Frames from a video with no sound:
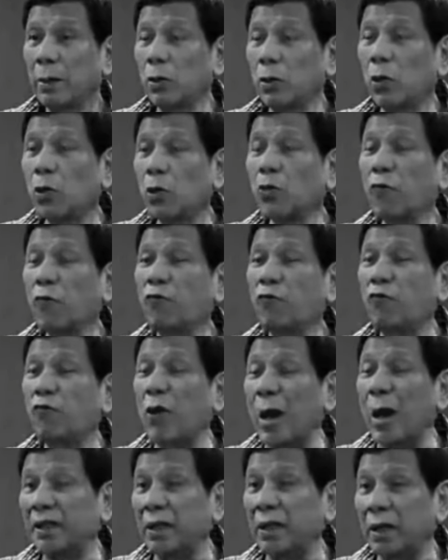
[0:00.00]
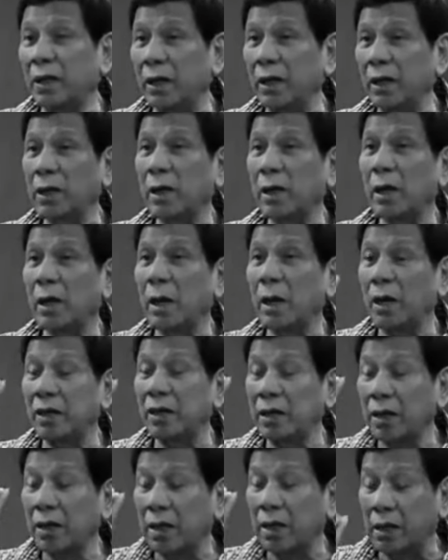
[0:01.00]
Your father
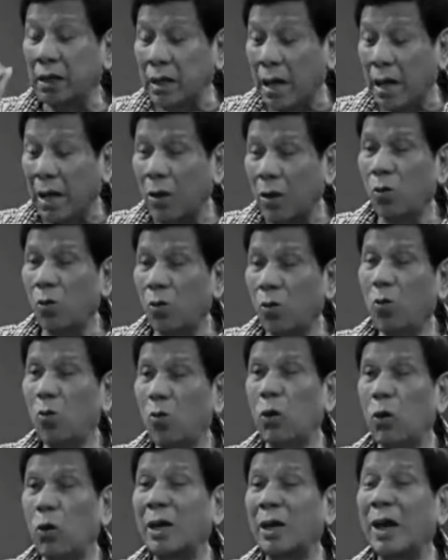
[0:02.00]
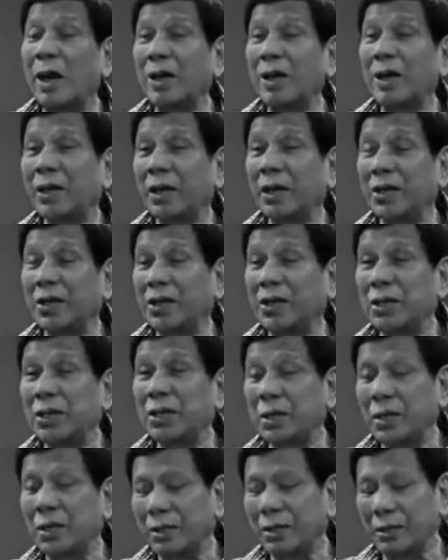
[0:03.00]
and ikaw, walang ikaw.
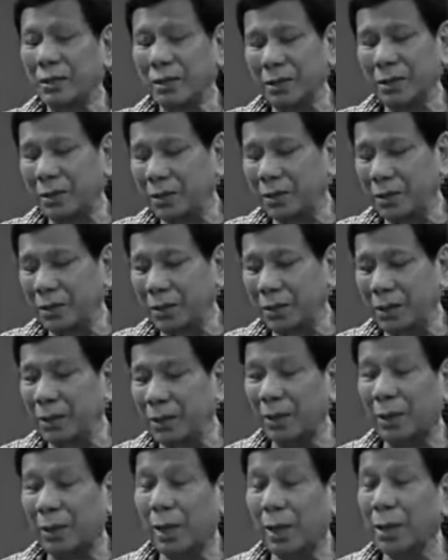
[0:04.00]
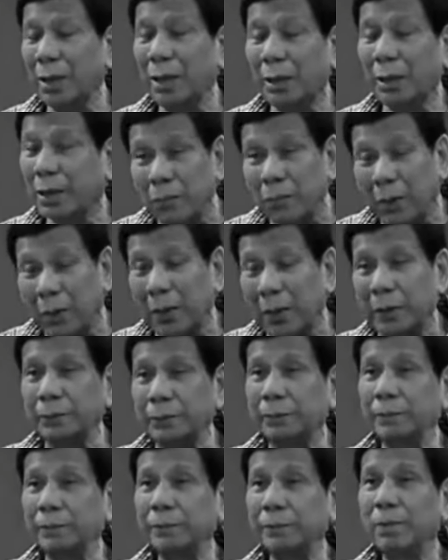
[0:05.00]
Hindi talaga nagkaiba.